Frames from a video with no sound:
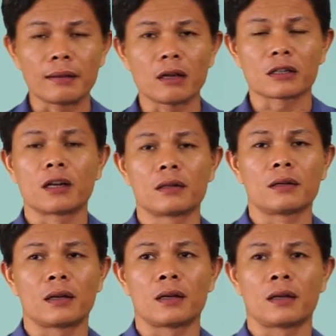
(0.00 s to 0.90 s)
kiến thức trên
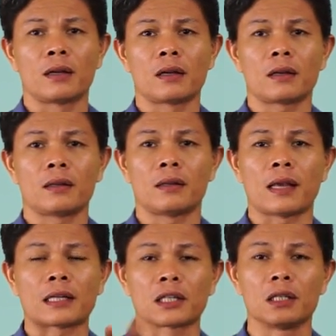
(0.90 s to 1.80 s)

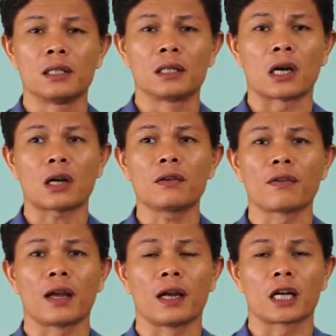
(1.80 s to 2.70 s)
nhà trường nói
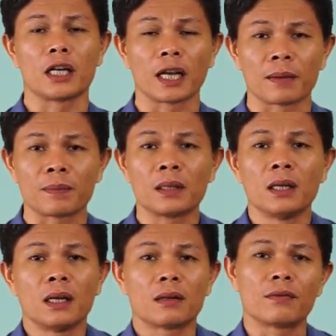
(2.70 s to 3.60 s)
về khởi nghiệp
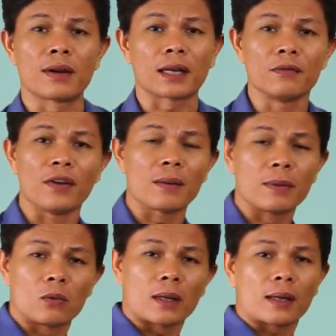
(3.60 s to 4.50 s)
và cái việc
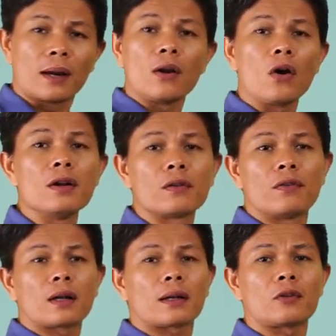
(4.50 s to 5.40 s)
mà chúng ta kết nối được
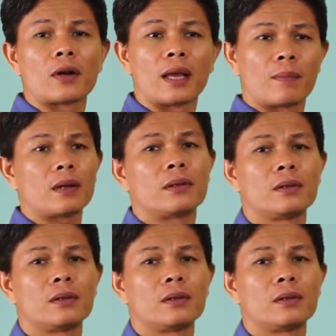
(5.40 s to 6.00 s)
với các cái doanh nghiệp đó,